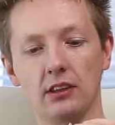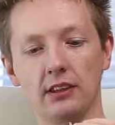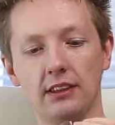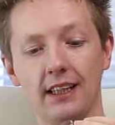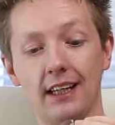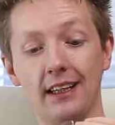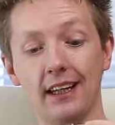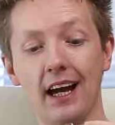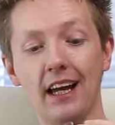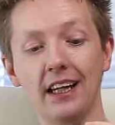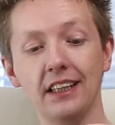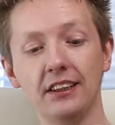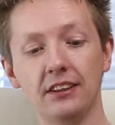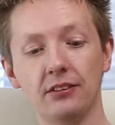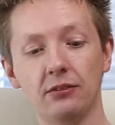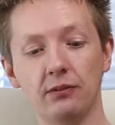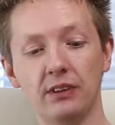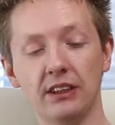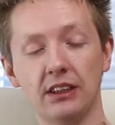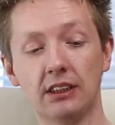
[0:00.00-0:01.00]
Sehr leicht,
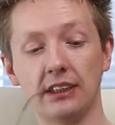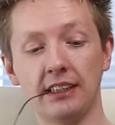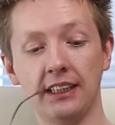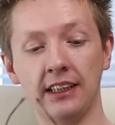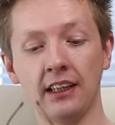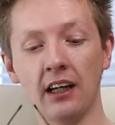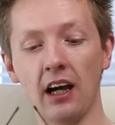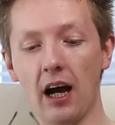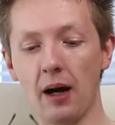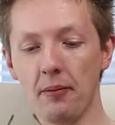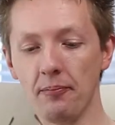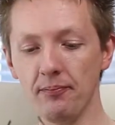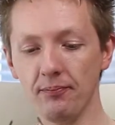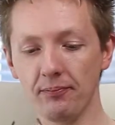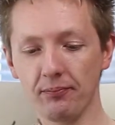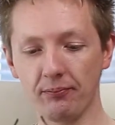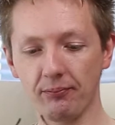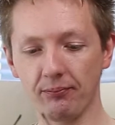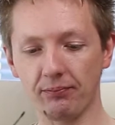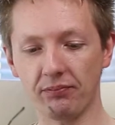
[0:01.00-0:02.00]
wiegt 10 Gramm,
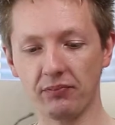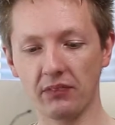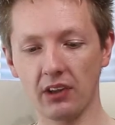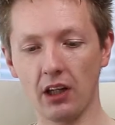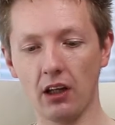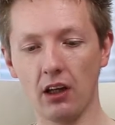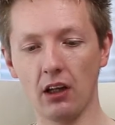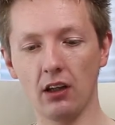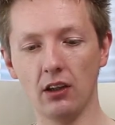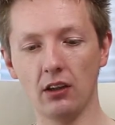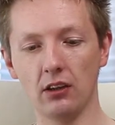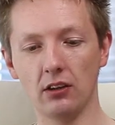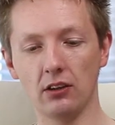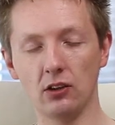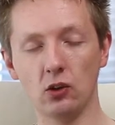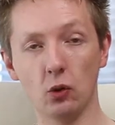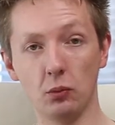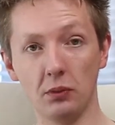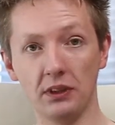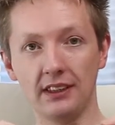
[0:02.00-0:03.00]

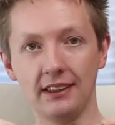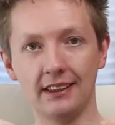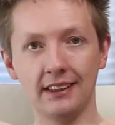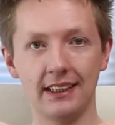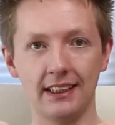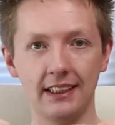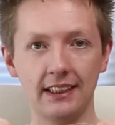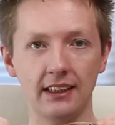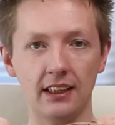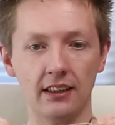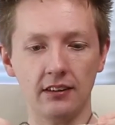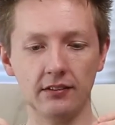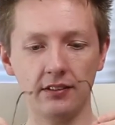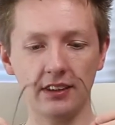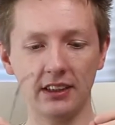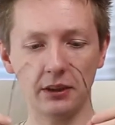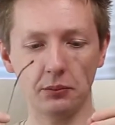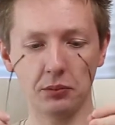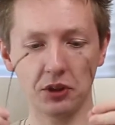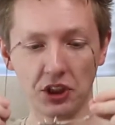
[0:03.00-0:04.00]
so mit diesen Gläsern, wie
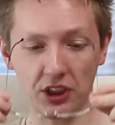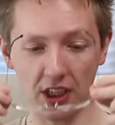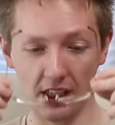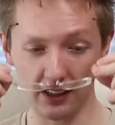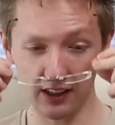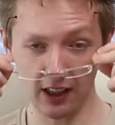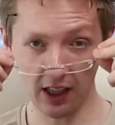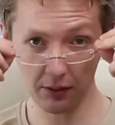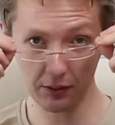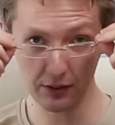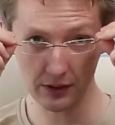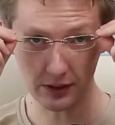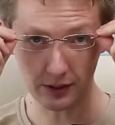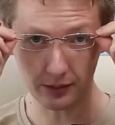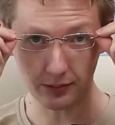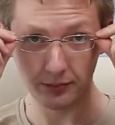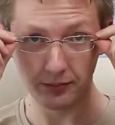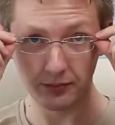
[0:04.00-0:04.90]
ich sie bestellt habe.